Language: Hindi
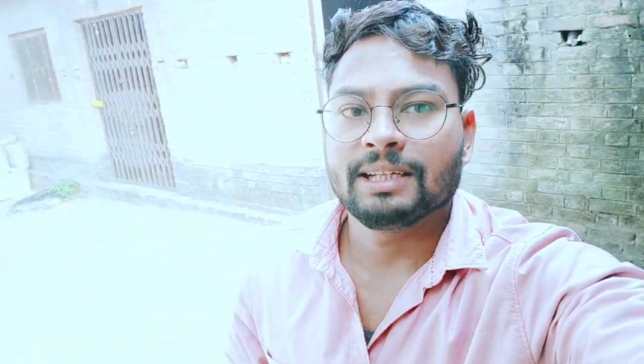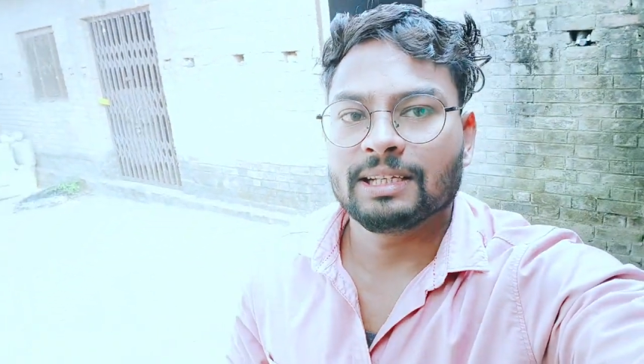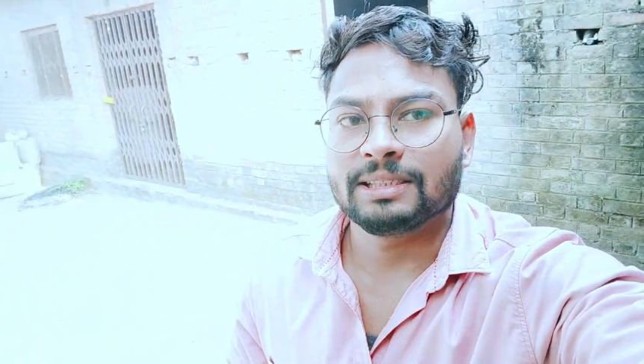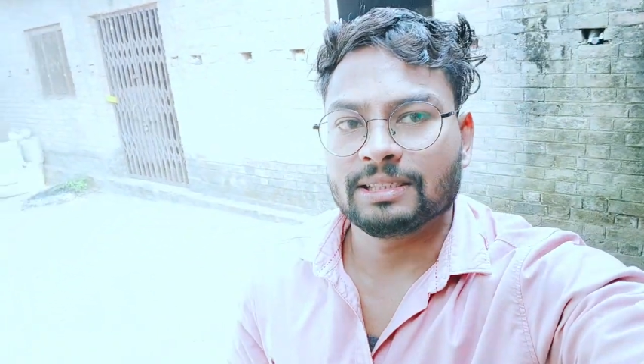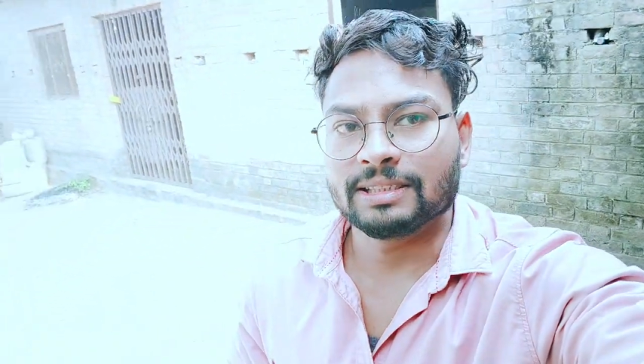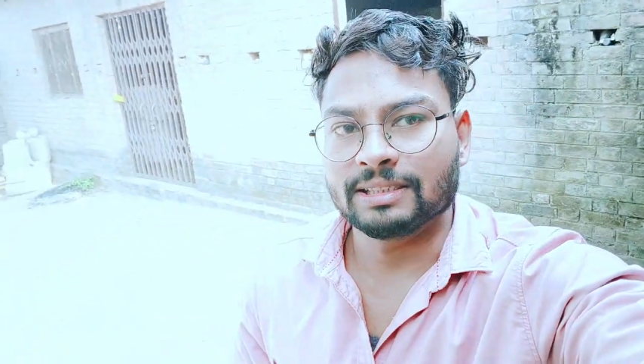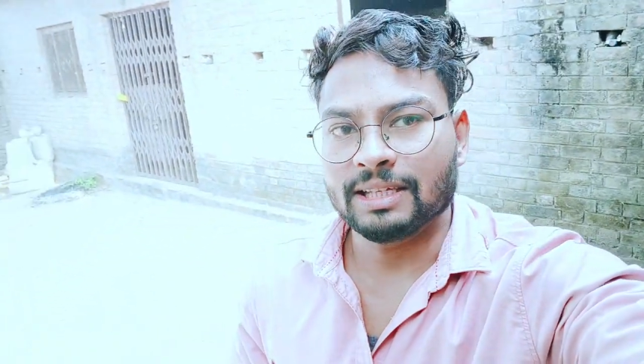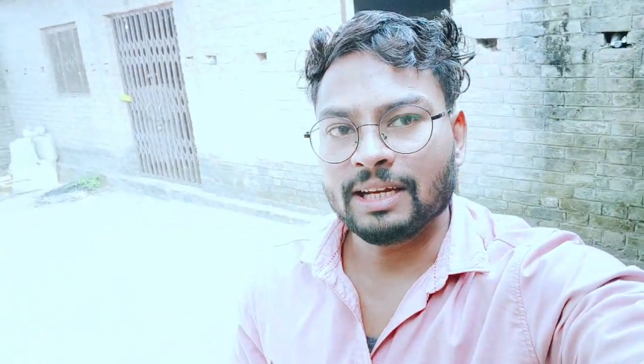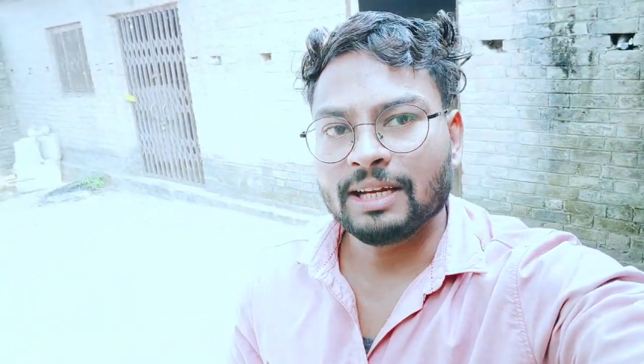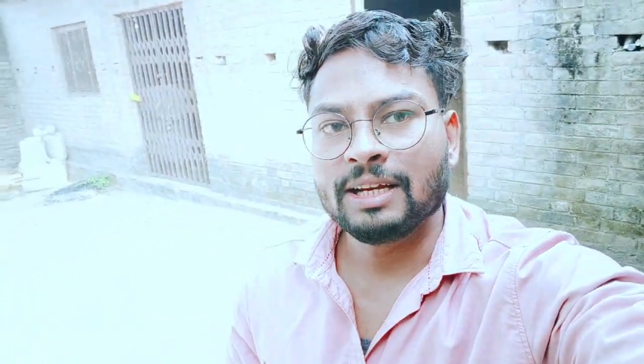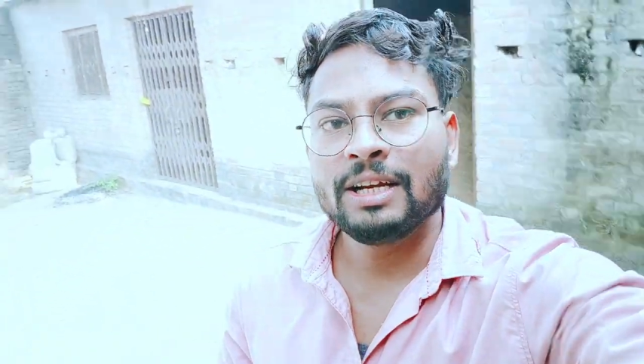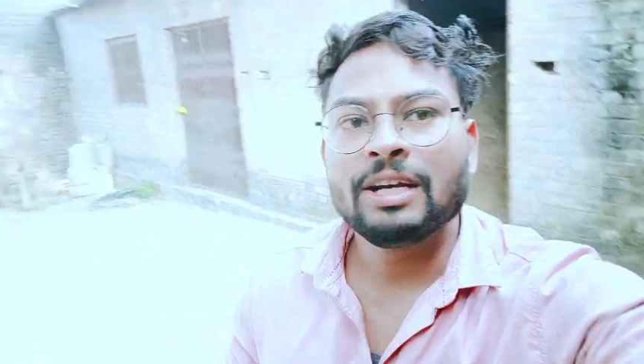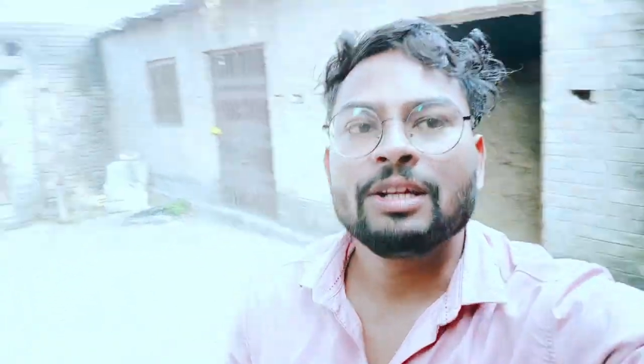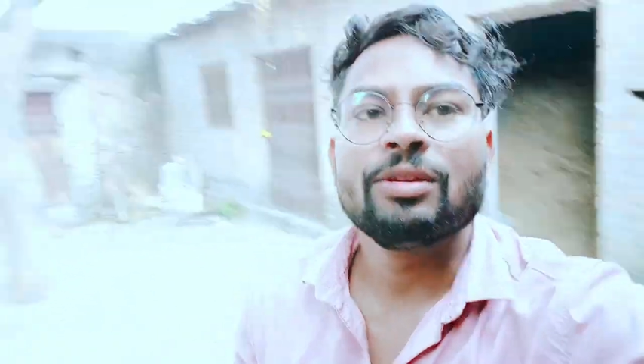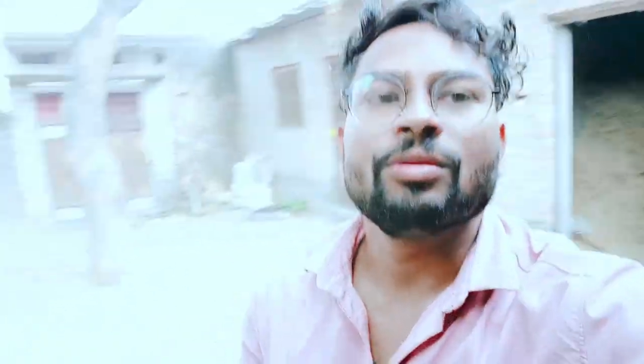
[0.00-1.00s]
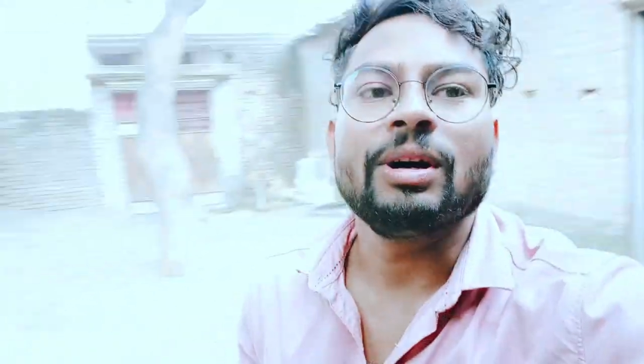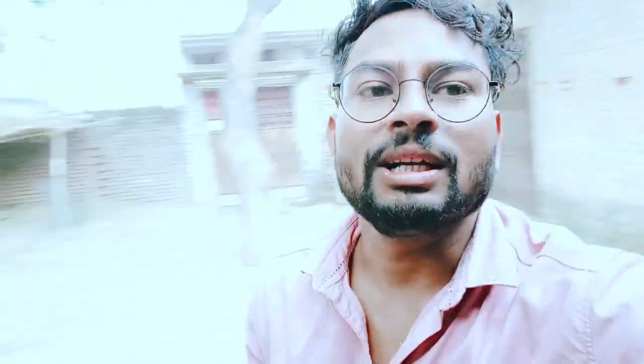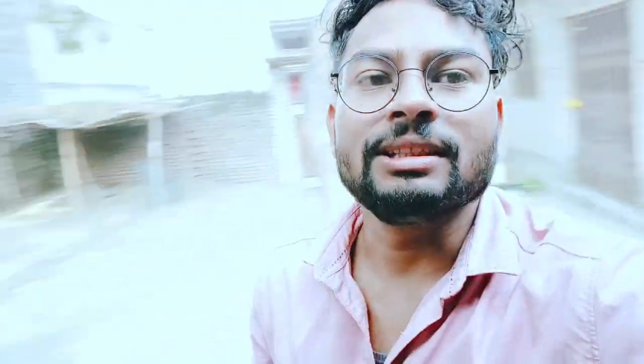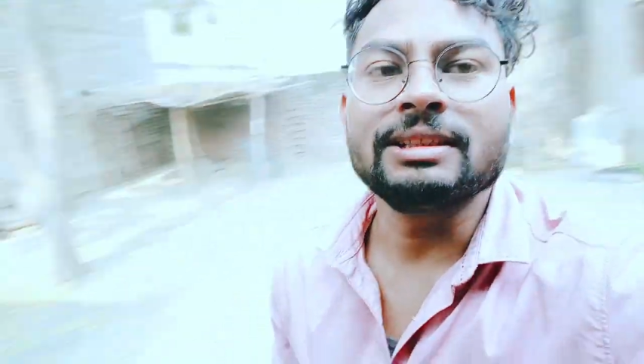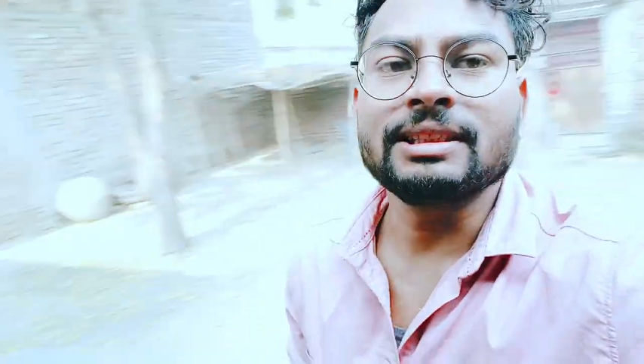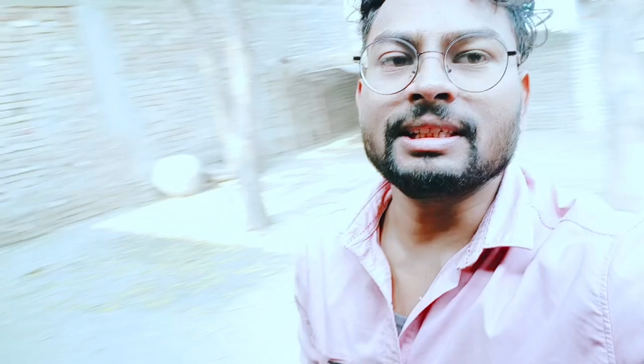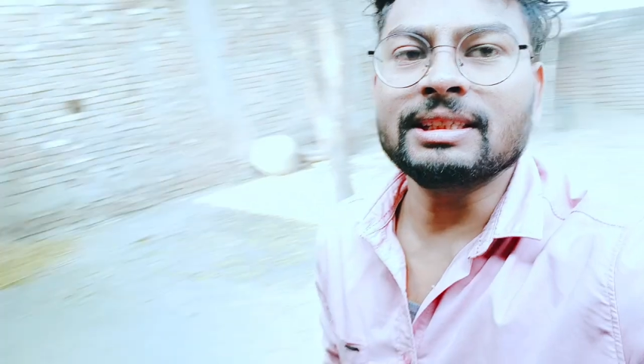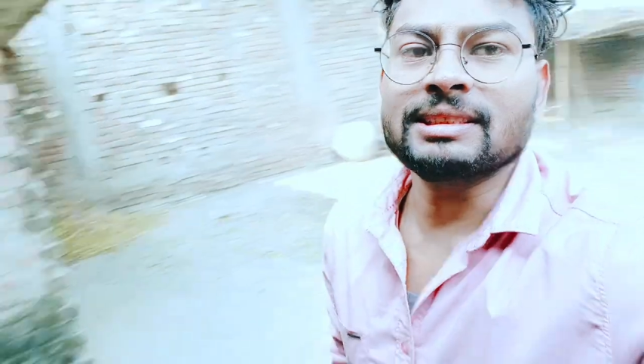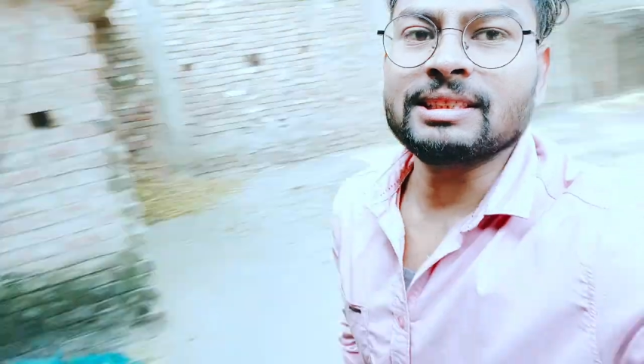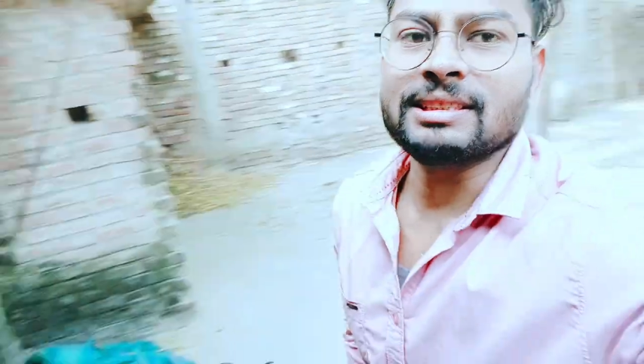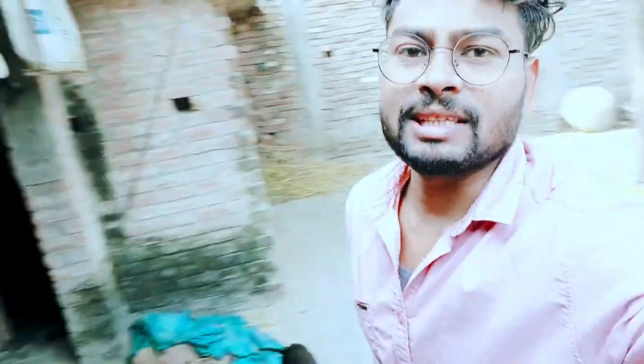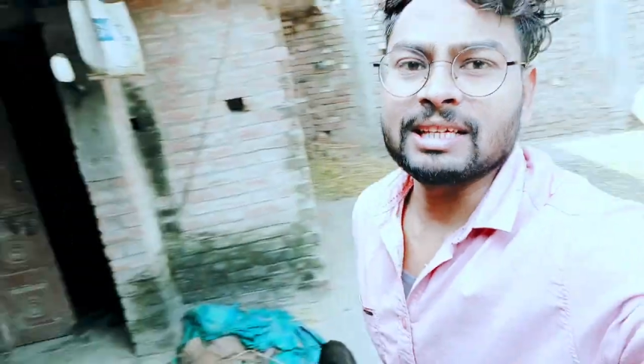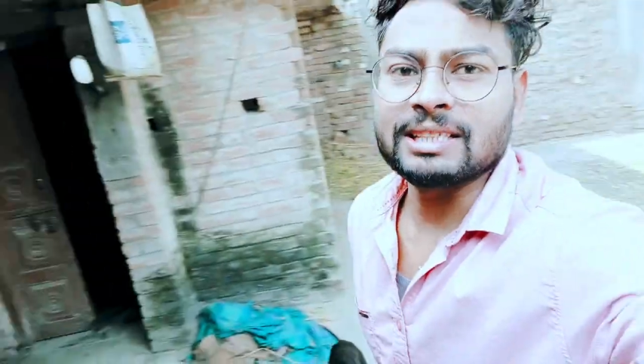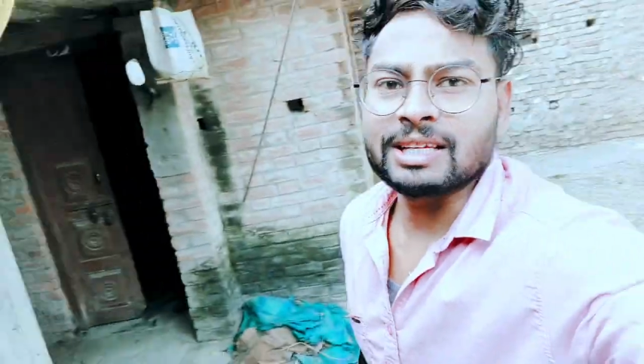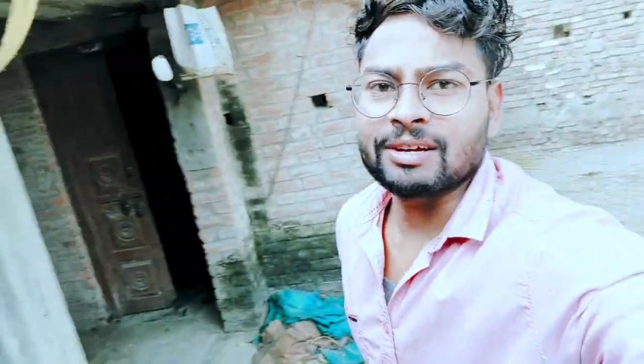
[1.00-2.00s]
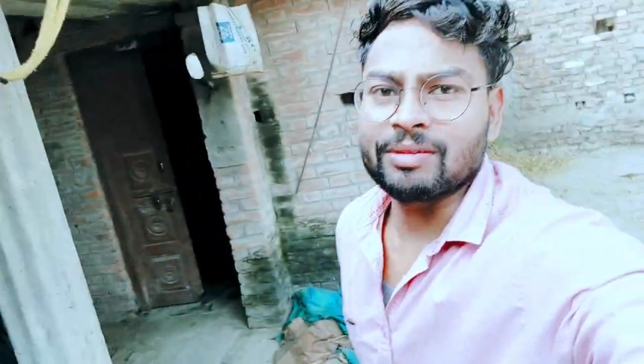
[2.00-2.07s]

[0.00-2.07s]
की अच्छे से तो आज इसकी एक्सरसाइज